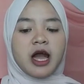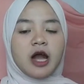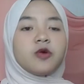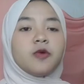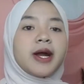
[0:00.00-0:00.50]

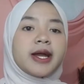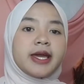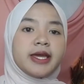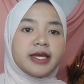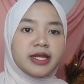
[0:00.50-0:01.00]
aku
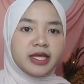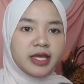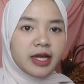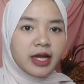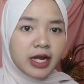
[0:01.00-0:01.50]
pakai
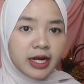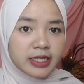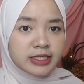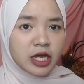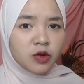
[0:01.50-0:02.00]
ini karena
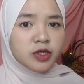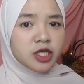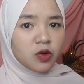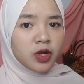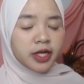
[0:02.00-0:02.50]
sekarang
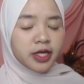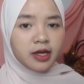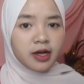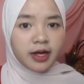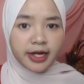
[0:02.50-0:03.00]
wajah aku
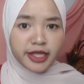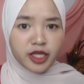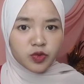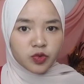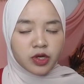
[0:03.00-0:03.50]
lagi
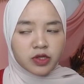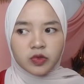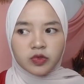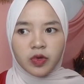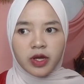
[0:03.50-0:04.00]
kering gitu nggak
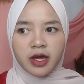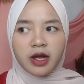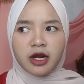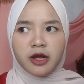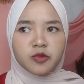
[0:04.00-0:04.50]
tahu juga ya
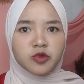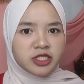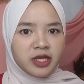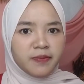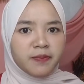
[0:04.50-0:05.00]
karena
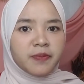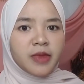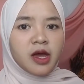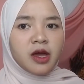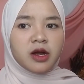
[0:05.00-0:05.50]
musim
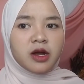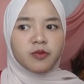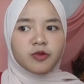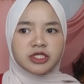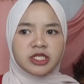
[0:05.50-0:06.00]

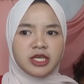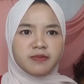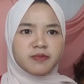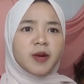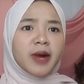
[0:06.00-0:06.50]

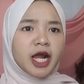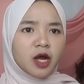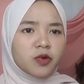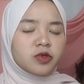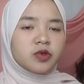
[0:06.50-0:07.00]
musim
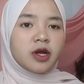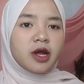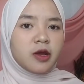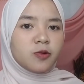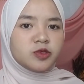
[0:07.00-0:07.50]
kemarau gitu ya
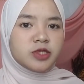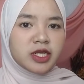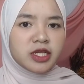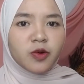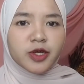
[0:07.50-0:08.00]
nggak ada
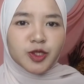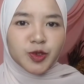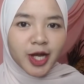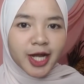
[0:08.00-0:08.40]
hujan jadi wajah juga